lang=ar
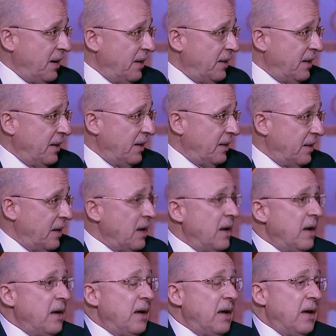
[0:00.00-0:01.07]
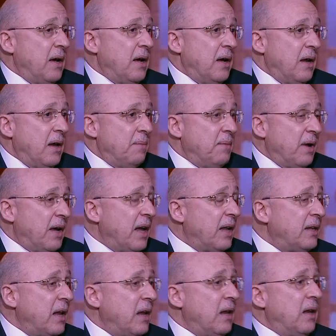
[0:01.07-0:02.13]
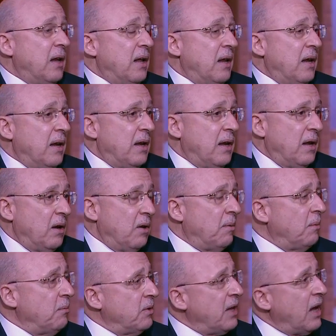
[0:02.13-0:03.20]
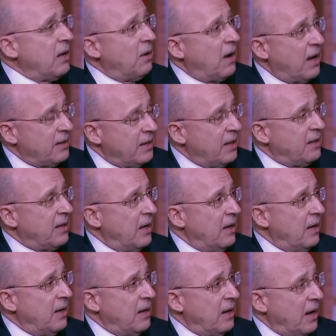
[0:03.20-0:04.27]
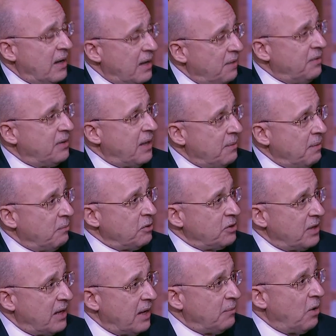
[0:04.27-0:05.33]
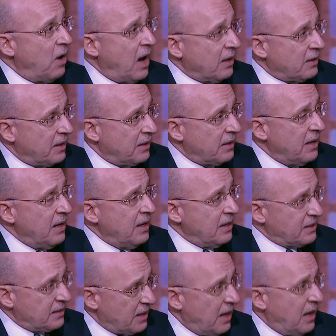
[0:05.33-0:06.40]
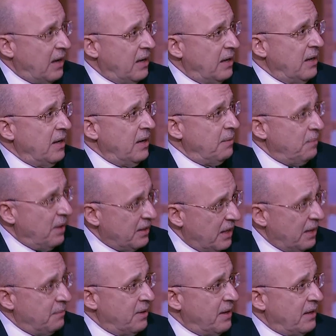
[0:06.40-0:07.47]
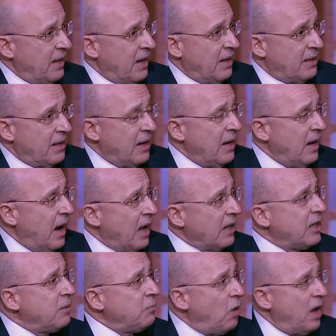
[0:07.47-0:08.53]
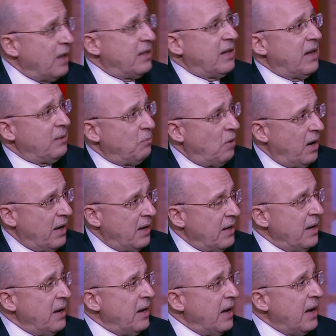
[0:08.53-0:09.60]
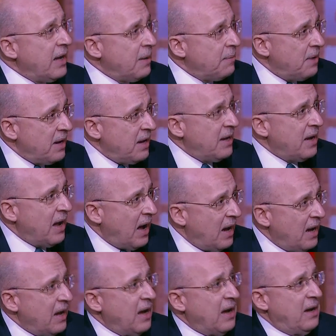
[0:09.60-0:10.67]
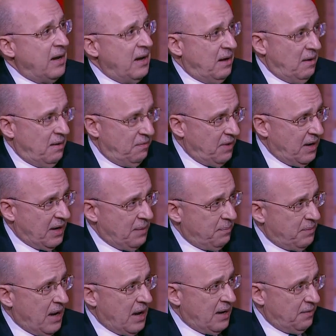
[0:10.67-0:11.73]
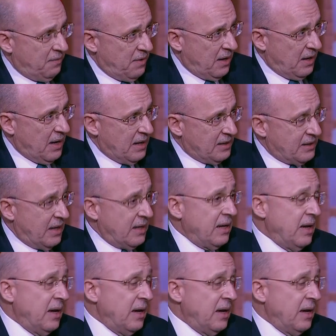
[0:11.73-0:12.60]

جدا جدا آه، لما جت الامم المتحده وحددت الاهداف التنميه المستدامه وحطت الصحه بند نمره ثلاثة حطت محددات معينه احنا بنينا عليها الفكر بتاعنا في الجلسات